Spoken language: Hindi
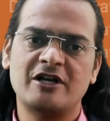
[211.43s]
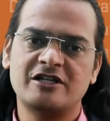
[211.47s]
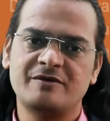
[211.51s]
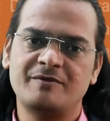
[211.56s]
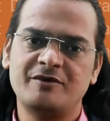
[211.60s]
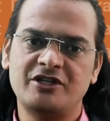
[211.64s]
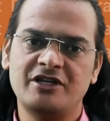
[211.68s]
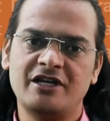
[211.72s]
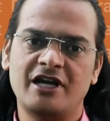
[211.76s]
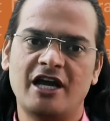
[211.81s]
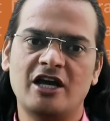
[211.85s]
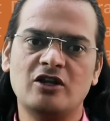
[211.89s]
पास
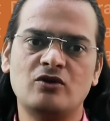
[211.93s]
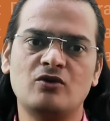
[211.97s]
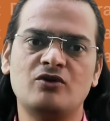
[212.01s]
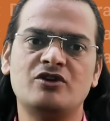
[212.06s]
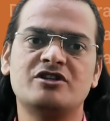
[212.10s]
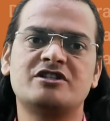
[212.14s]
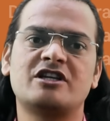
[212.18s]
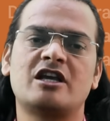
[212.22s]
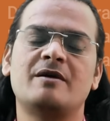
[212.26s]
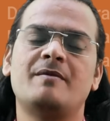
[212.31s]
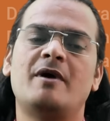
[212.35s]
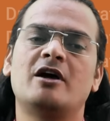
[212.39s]
में ये है तो
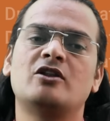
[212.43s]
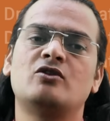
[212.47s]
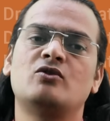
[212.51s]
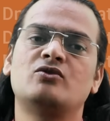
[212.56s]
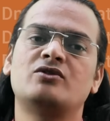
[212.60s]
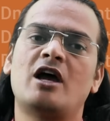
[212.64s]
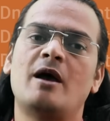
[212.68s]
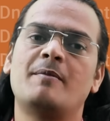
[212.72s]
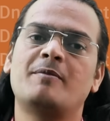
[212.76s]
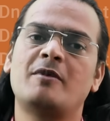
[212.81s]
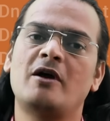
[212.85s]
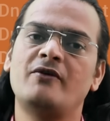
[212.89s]
इसके बाद
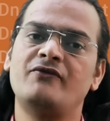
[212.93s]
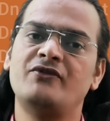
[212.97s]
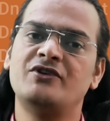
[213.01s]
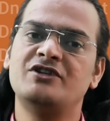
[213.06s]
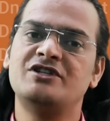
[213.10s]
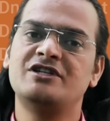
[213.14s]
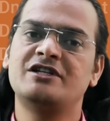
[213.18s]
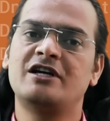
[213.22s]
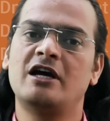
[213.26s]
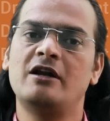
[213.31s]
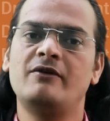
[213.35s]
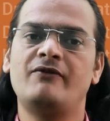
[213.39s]
होता है आपका
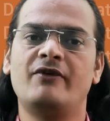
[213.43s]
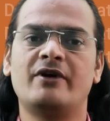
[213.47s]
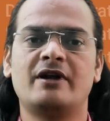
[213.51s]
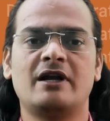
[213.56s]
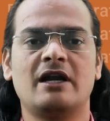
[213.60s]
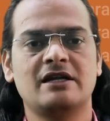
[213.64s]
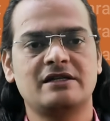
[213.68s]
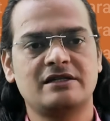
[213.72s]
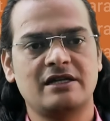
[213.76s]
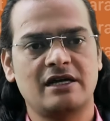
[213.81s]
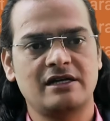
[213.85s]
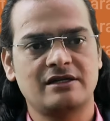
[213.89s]
फिजिकल
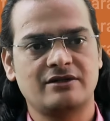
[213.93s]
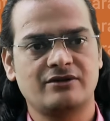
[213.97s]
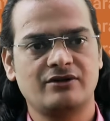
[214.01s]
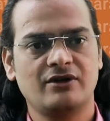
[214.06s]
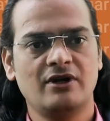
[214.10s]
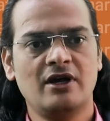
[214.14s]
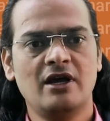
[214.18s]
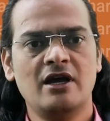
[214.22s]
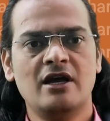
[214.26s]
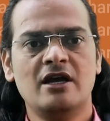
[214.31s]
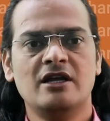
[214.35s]
फिटनेस टेस्ट